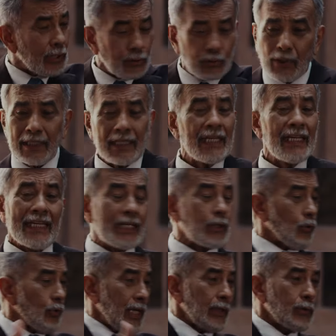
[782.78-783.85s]
que estoy
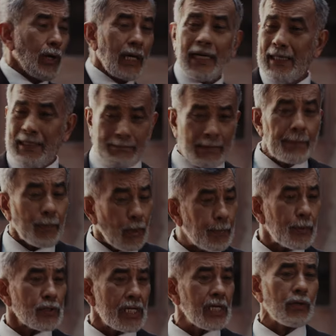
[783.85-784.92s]
incluyendo a mis
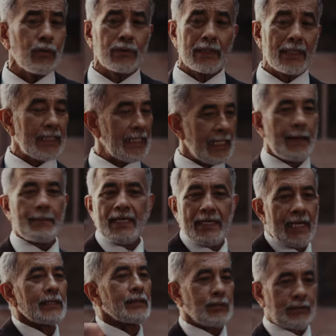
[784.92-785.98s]
propios hijos y a mis
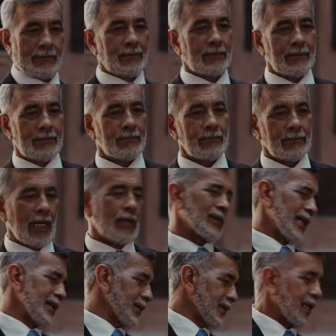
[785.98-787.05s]
yernos,
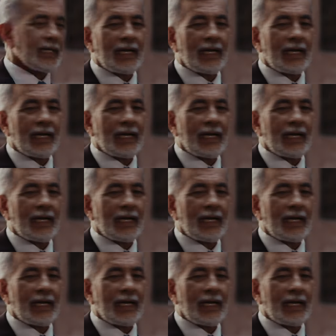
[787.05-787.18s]
aunque ellos qué